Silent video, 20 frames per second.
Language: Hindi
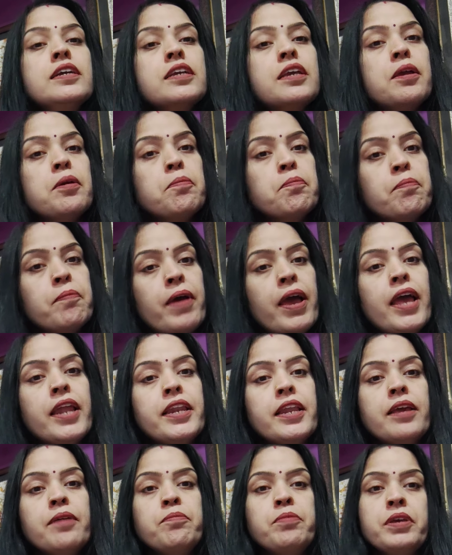कि
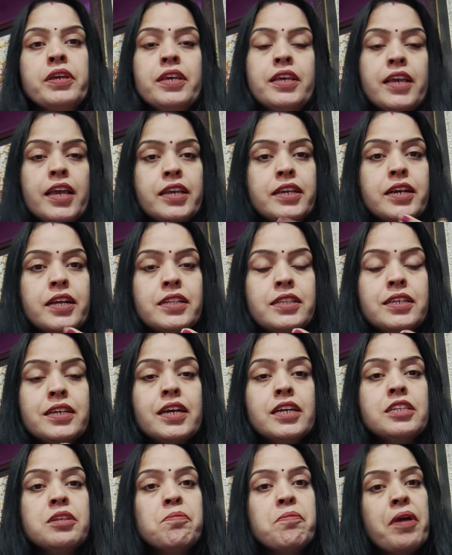मैंने भी यही गलती
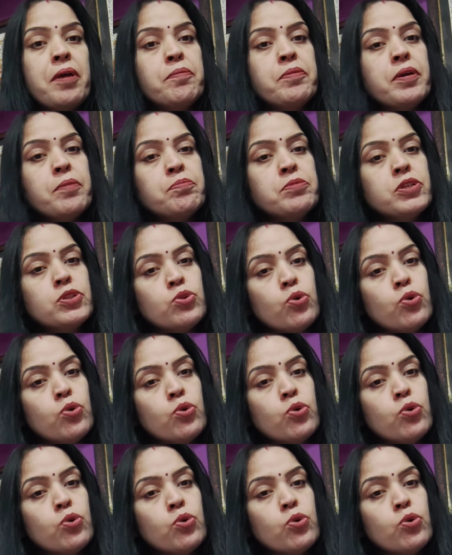करी थी मैं भी अपनी